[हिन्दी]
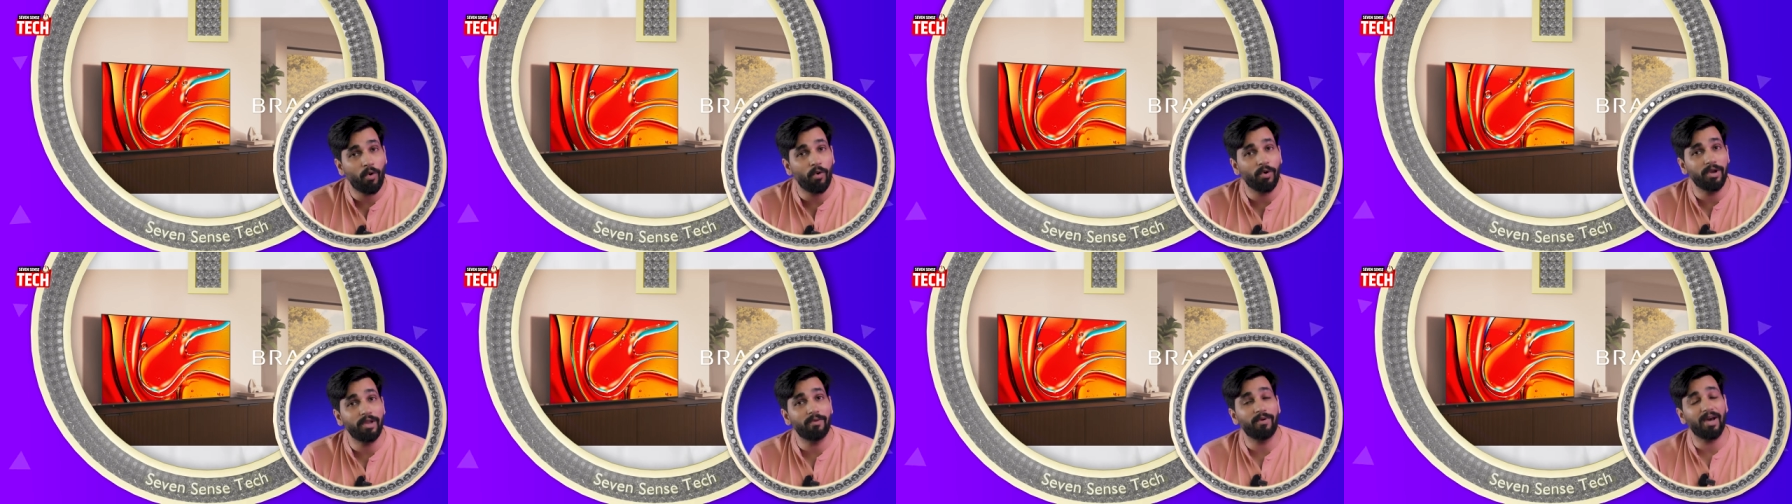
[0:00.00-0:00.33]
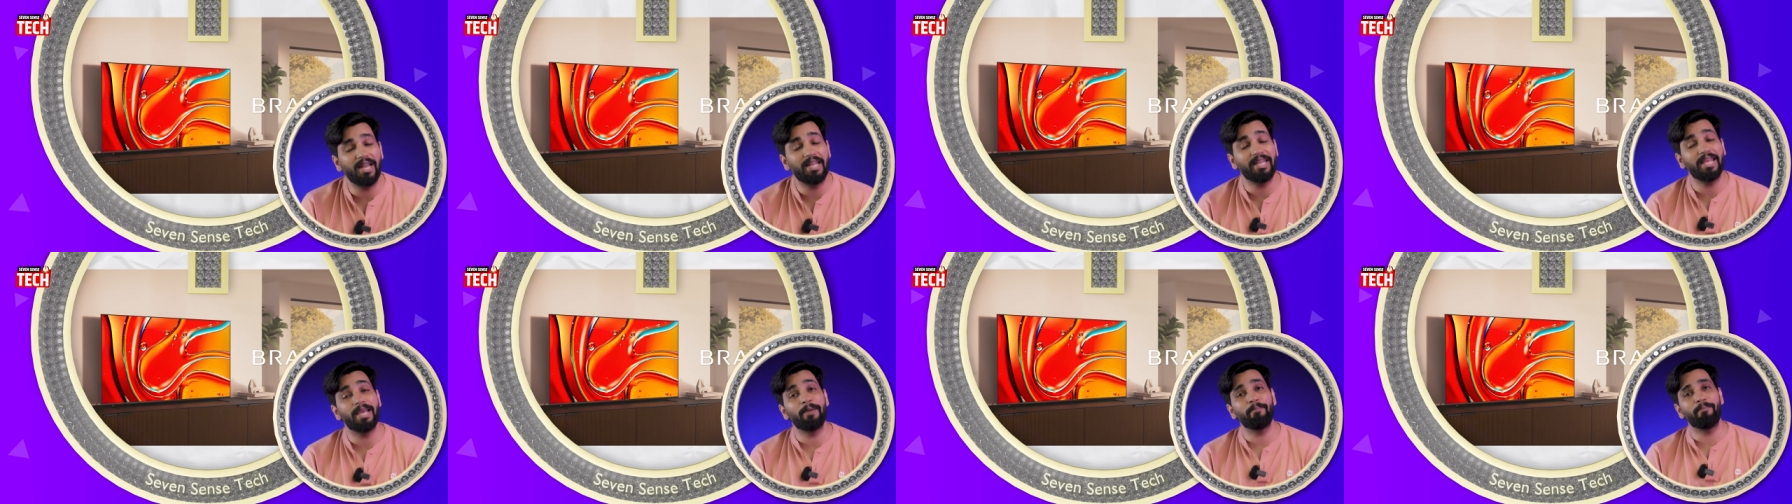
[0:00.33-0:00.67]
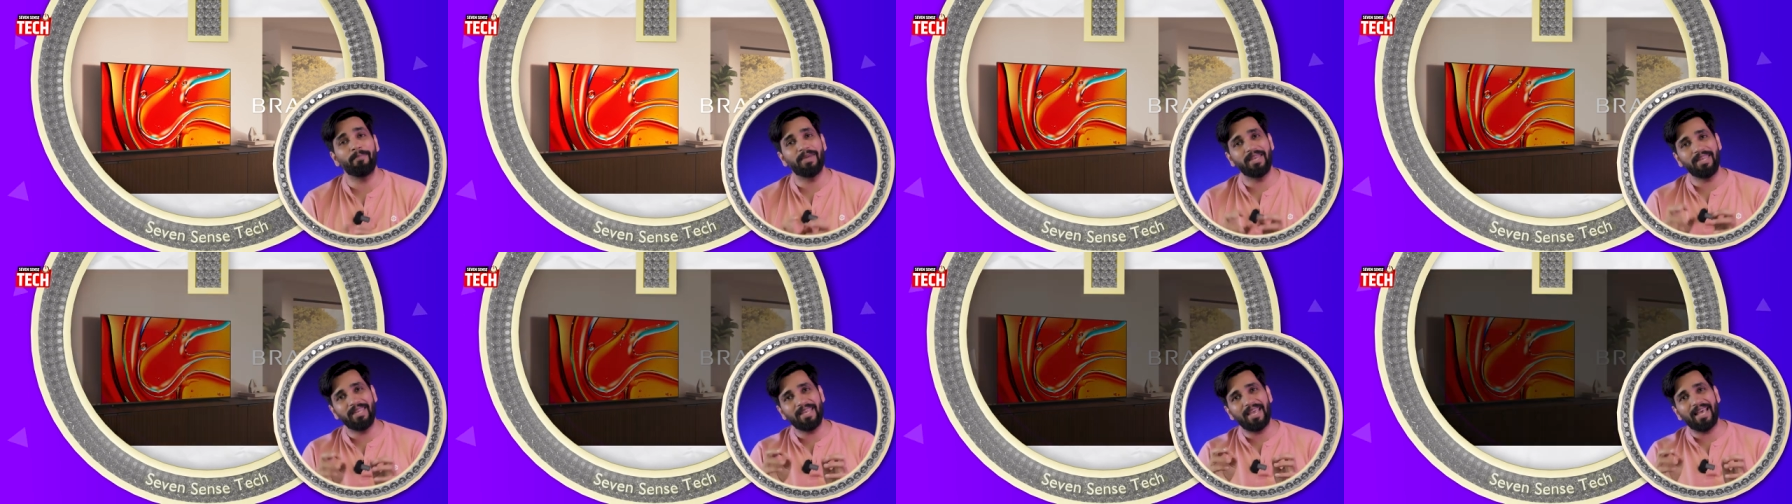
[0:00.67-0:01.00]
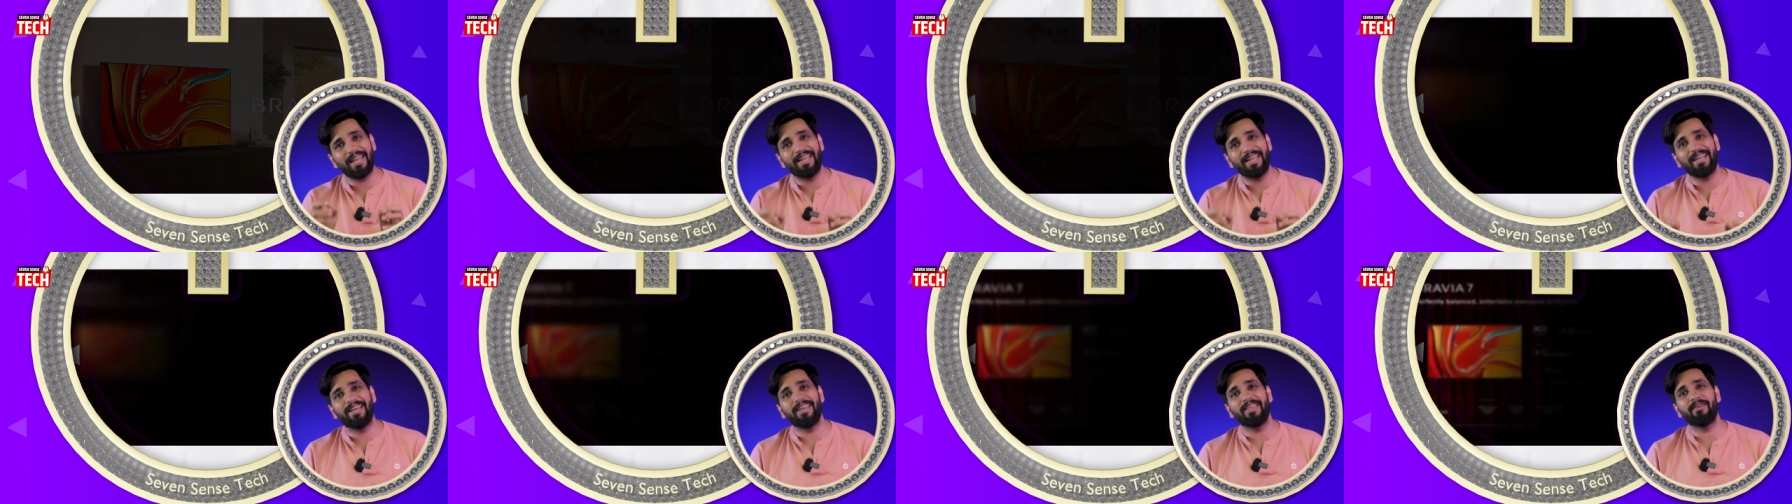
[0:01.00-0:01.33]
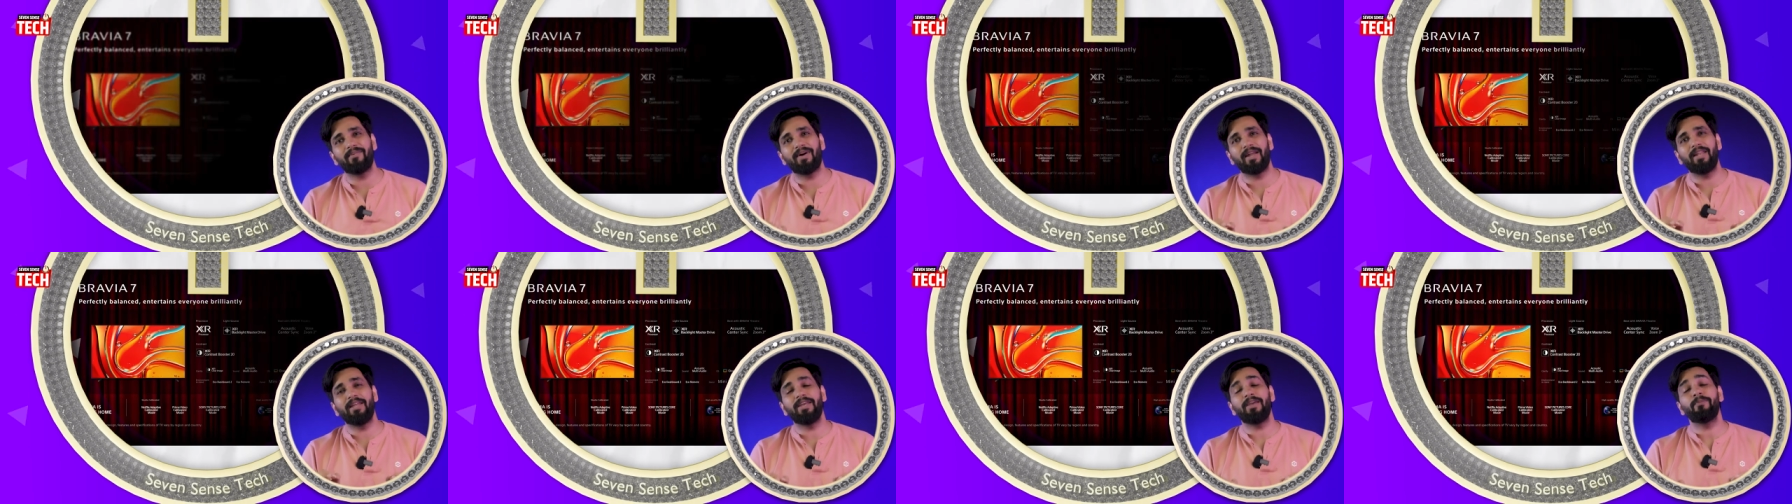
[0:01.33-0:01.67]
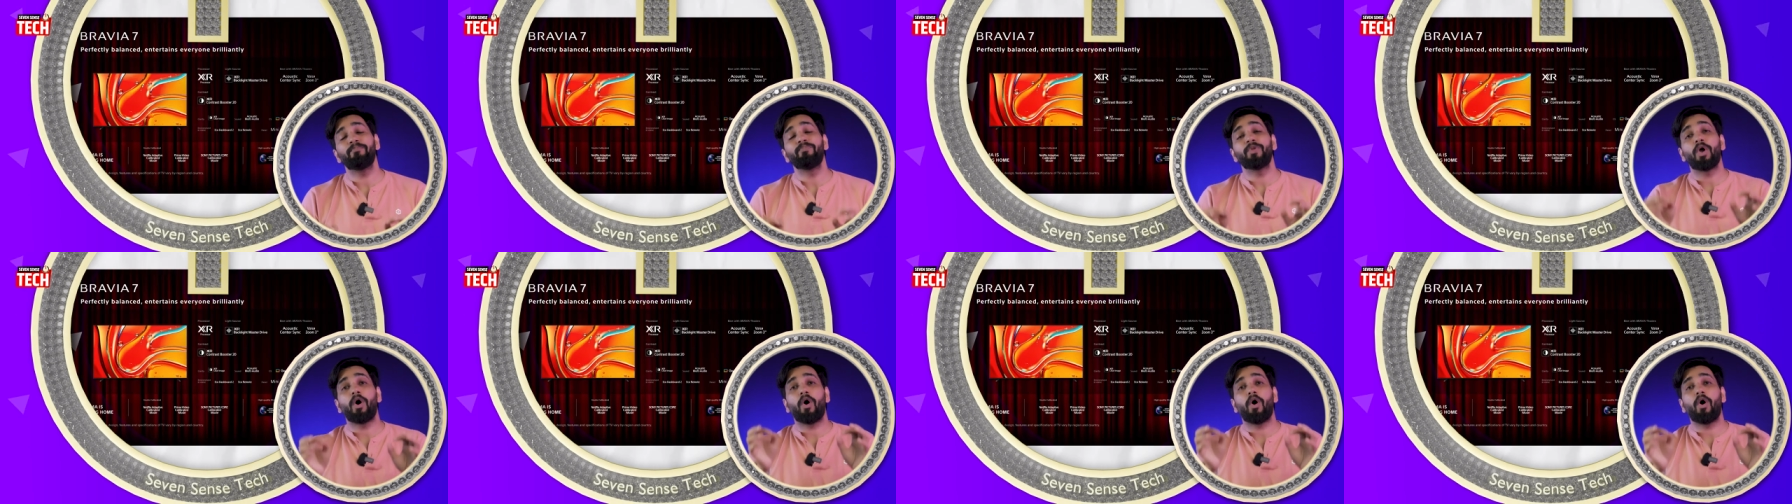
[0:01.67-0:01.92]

होने वाली है मिनी एलईडी e वाली